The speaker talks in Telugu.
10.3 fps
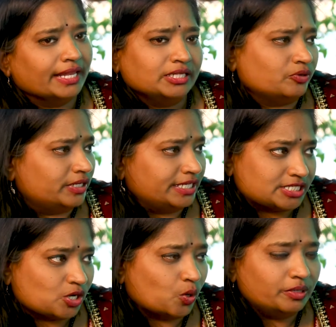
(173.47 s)
అది కూడా
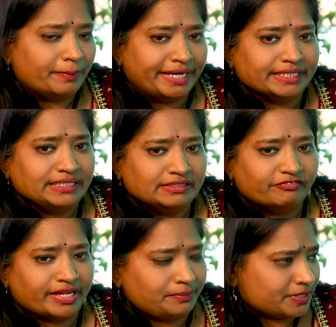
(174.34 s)
ఇట్స్ అ గోల్డ్ మెడల్
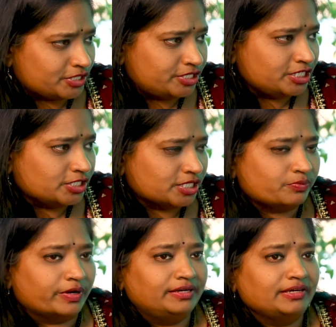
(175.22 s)
వెరీ
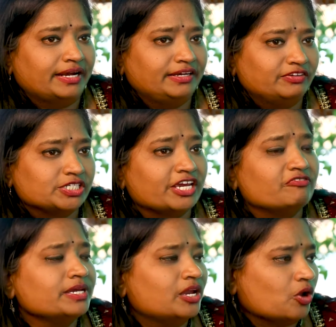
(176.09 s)
ప్రెస్టీజియస్ వన్ అండ్ ఇట్స్
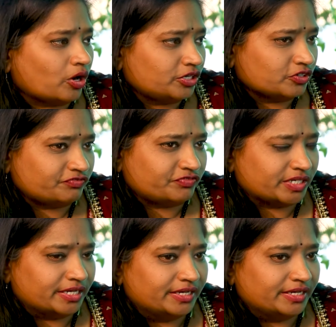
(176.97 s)
గేవ్ మీ అ లాట్ ఆఫ్